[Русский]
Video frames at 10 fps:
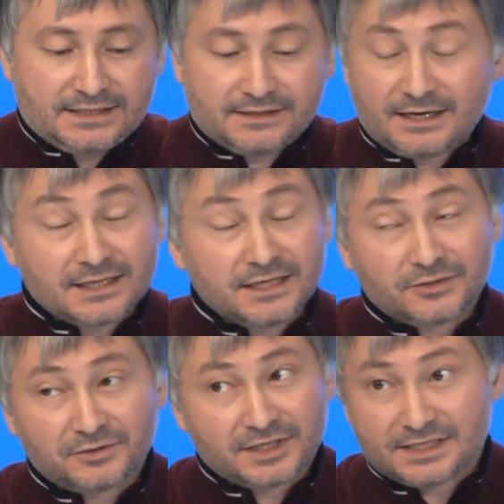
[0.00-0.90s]
э,
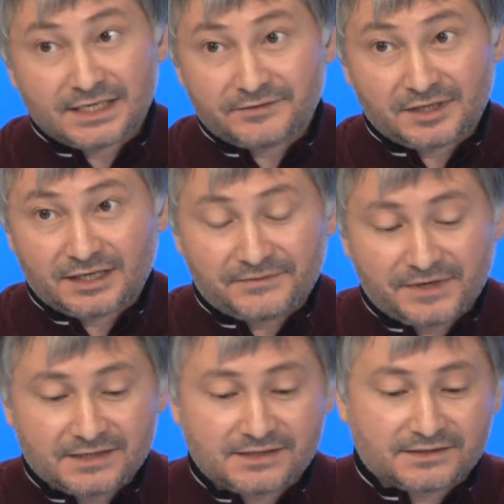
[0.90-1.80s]
одних только
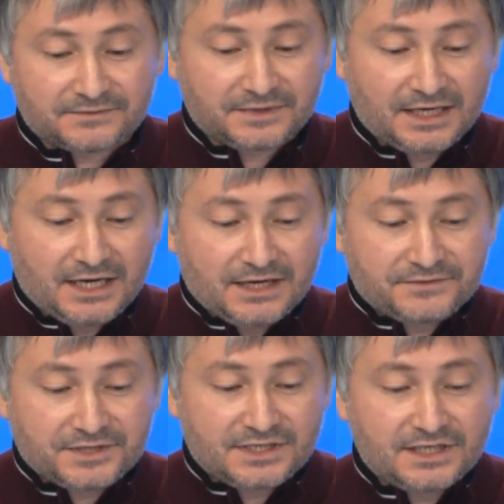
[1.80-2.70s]
северокавказцев
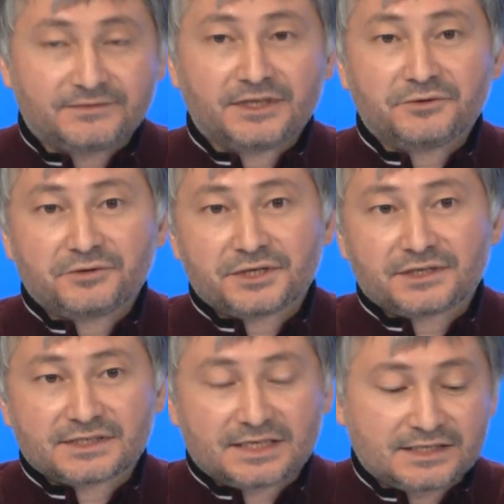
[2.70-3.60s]
в числе
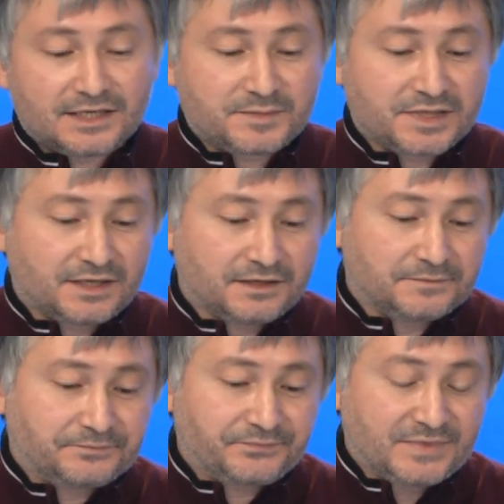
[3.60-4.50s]
воюющих за, исламский,